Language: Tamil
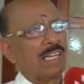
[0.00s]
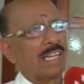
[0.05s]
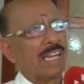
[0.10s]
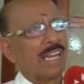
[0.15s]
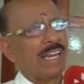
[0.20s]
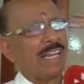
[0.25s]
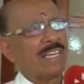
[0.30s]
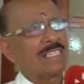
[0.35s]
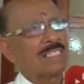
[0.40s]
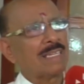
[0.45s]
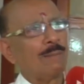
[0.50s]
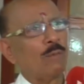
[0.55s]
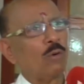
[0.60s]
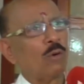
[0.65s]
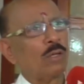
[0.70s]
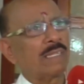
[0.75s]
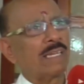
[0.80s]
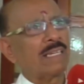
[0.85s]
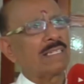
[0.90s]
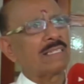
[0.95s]
ஏனைய
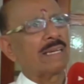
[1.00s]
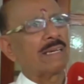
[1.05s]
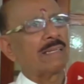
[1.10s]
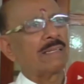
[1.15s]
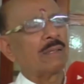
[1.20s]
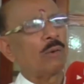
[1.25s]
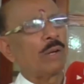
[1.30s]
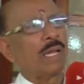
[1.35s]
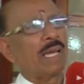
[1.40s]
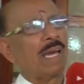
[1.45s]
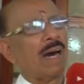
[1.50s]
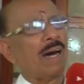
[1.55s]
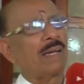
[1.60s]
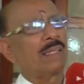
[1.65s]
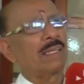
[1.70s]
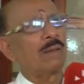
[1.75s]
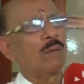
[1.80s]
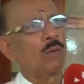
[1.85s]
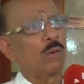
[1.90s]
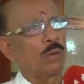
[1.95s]
சமூகத்தைச் சேர்ந்தவருடைய
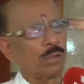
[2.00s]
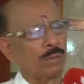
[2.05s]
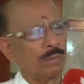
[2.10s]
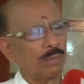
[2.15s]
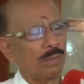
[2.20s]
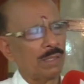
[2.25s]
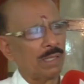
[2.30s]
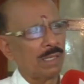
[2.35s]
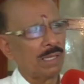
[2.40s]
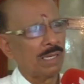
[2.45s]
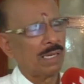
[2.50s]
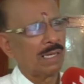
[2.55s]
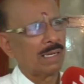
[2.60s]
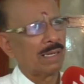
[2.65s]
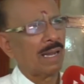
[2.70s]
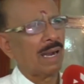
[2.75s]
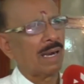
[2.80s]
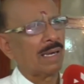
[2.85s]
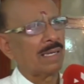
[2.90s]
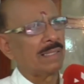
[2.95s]
ஆதரவோடு
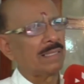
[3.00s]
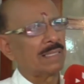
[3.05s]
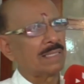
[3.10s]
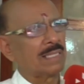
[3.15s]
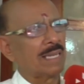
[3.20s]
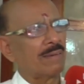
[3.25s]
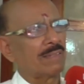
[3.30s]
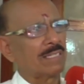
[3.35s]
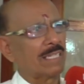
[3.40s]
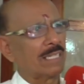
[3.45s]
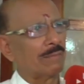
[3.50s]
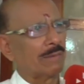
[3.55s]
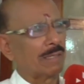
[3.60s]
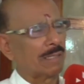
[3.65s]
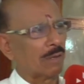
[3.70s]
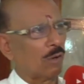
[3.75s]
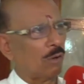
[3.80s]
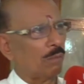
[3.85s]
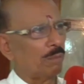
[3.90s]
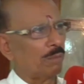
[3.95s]
நாங்கள் இந்த சேவை செய்து
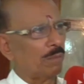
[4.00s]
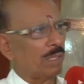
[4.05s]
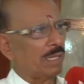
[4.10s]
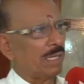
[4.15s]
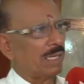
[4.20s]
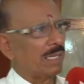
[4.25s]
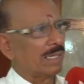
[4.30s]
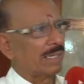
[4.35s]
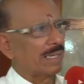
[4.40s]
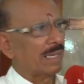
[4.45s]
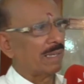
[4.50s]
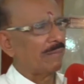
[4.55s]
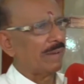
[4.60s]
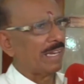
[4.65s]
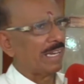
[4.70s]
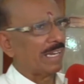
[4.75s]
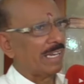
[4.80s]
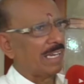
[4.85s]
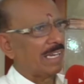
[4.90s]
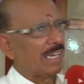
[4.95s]
வருகிறோம்
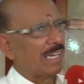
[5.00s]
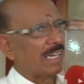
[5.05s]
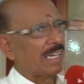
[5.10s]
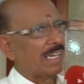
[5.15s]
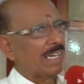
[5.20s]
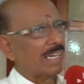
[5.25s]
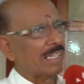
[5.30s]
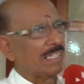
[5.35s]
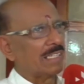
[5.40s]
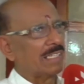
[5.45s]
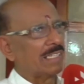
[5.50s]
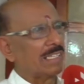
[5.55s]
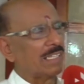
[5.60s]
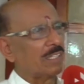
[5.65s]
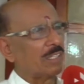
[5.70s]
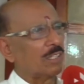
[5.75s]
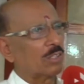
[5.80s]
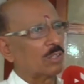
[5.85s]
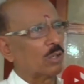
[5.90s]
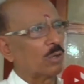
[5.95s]
எனவே இது
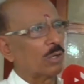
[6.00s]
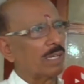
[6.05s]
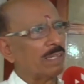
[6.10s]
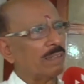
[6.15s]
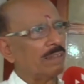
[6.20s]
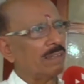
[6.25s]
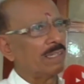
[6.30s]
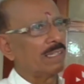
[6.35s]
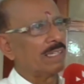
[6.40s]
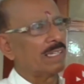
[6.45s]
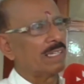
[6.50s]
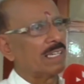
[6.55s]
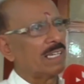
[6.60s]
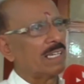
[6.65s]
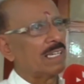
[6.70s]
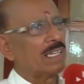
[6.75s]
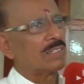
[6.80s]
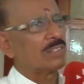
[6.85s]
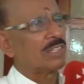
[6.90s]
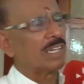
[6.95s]
தொடர்ந்து
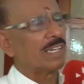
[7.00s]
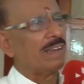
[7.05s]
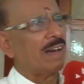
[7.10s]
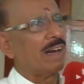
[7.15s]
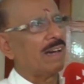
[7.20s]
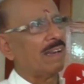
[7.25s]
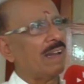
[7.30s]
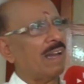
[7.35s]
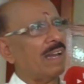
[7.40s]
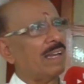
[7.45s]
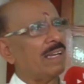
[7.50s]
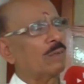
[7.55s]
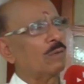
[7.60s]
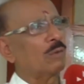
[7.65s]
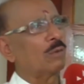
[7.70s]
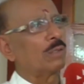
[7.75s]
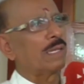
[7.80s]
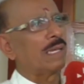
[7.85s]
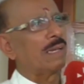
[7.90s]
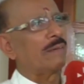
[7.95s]
ஸ்ரீ
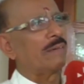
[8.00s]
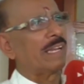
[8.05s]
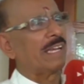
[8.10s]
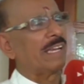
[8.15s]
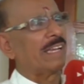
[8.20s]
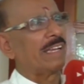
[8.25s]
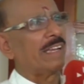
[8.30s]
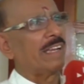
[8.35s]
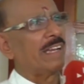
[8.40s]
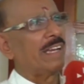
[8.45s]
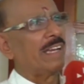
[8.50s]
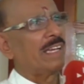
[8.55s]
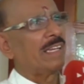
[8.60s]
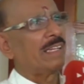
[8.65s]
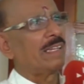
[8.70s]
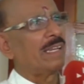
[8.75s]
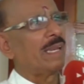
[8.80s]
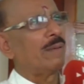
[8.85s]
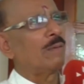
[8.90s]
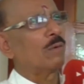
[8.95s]
நாராயணகுரு தேவரை
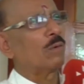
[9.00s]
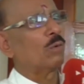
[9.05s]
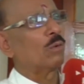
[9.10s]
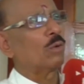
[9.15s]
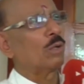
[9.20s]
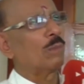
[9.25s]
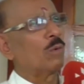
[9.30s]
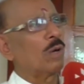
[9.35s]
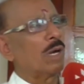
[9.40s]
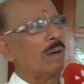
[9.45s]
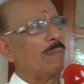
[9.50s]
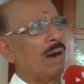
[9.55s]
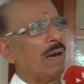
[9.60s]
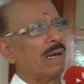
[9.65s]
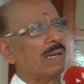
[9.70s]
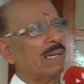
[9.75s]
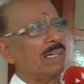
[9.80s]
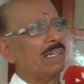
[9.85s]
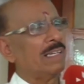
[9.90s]
நினைவு கூறும் முகமாக